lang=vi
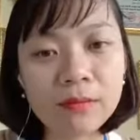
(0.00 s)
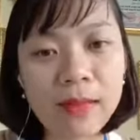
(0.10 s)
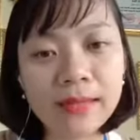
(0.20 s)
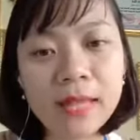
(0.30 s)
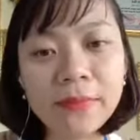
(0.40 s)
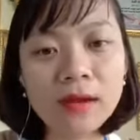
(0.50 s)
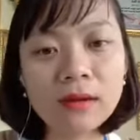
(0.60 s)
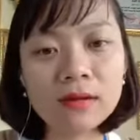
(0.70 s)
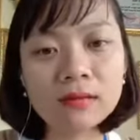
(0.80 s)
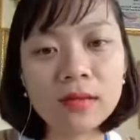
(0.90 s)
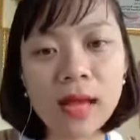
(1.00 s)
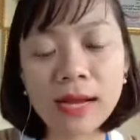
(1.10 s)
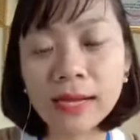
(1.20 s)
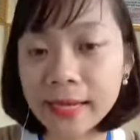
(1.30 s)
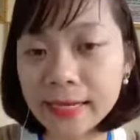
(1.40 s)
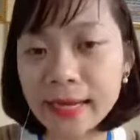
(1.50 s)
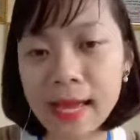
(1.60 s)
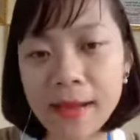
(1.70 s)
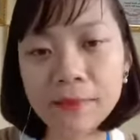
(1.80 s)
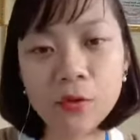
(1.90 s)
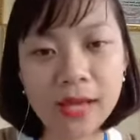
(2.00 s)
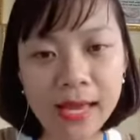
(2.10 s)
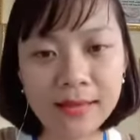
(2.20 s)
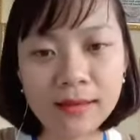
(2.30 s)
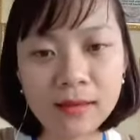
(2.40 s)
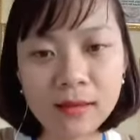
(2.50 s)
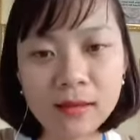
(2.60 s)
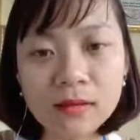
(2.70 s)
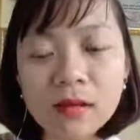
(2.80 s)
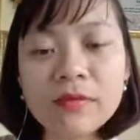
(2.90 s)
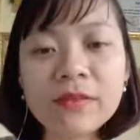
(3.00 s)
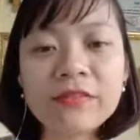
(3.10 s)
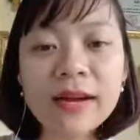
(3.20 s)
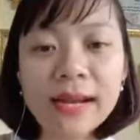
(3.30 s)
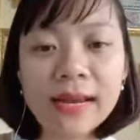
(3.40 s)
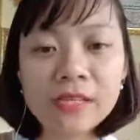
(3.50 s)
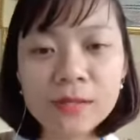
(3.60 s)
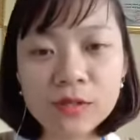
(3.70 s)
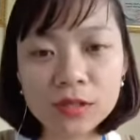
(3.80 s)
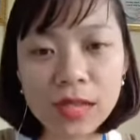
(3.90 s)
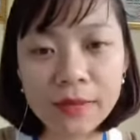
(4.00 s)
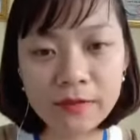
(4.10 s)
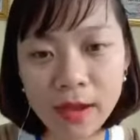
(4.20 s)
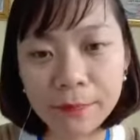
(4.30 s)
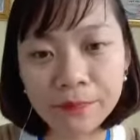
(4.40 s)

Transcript: Bạn tiếp cận được hàng nghìn khách hàng mỗi ngày từ việc phát livestream trực tiếp như vậy.